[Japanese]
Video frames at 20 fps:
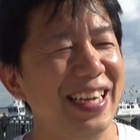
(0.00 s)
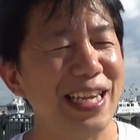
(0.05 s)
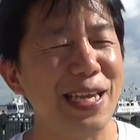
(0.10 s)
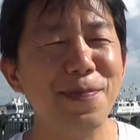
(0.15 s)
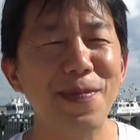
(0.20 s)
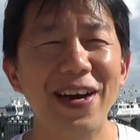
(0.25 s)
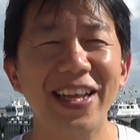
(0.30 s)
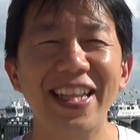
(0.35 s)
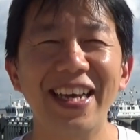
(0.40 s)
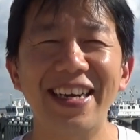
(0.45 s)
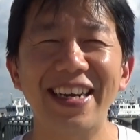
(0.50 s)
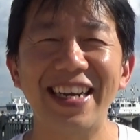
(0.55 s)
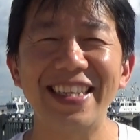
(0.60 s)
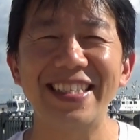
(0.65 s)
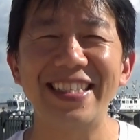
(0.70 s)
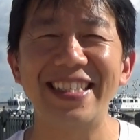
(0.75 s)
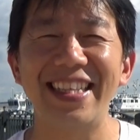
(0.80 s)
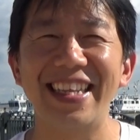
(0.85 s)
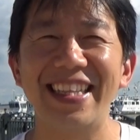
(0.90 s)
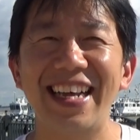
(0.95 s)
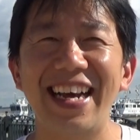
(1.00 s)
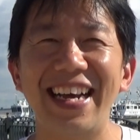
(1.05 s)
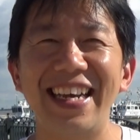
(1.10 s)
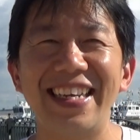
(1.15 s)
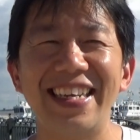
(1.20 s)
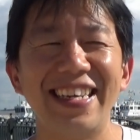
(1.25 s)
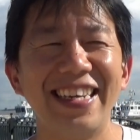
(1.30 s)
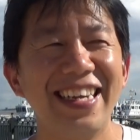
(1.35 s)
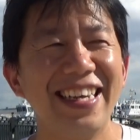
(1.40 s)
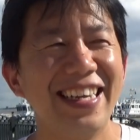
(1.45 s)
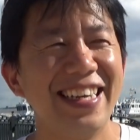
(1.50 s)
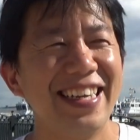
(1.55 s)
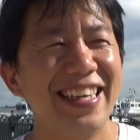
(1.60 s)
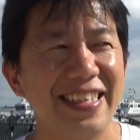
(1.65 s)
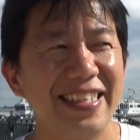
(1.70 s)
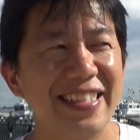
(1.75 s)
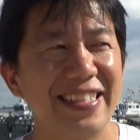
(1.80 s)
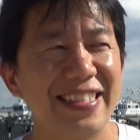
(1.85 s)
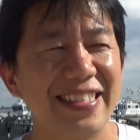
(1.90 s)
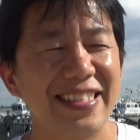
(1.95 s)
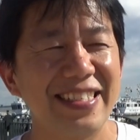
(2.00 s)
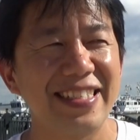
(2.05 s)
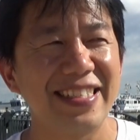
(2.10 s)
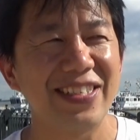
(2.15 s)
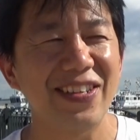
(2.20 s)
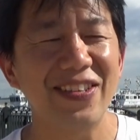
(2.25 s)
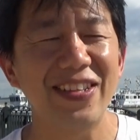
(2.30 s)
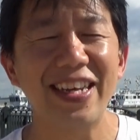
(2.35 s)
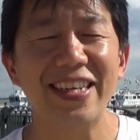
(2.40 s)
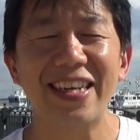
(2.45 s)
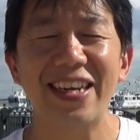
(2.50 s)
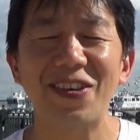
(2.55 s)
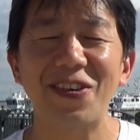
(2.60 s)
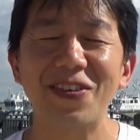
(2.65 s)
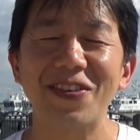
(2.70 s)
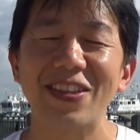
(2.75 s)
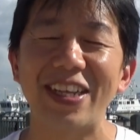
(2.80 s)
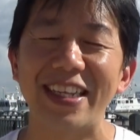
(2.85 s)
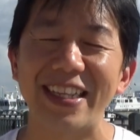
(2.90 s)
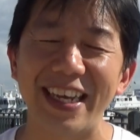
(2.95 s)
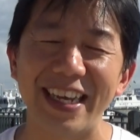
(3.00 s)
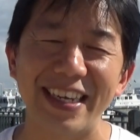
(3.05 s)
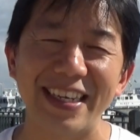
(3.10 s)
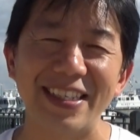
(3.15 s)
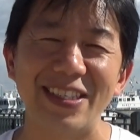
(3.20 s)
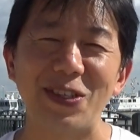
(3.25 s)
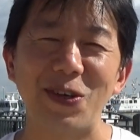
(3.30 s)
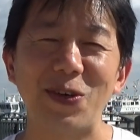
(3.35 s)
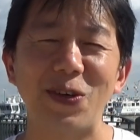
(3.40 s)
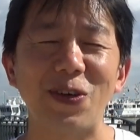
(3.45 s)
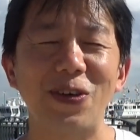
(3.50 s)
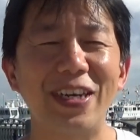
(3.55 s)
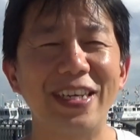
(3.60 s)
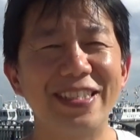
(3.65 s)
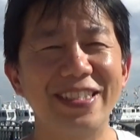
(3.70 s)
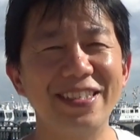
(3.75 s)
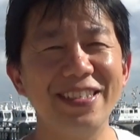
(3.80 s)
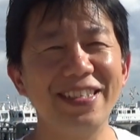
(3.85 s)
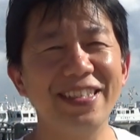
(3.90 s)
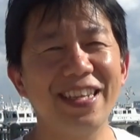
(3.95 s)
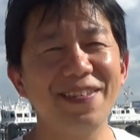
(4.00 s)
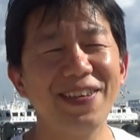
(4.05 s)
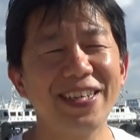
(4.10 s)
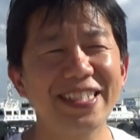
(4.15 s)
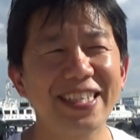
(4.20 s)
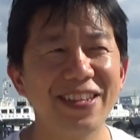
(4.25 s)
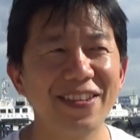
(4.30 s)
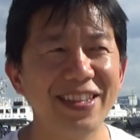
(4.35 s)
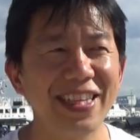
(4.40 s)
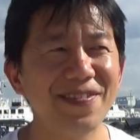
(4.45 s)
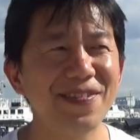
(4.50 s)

未だかつてないそんな過酷なね状況が続いてますけど、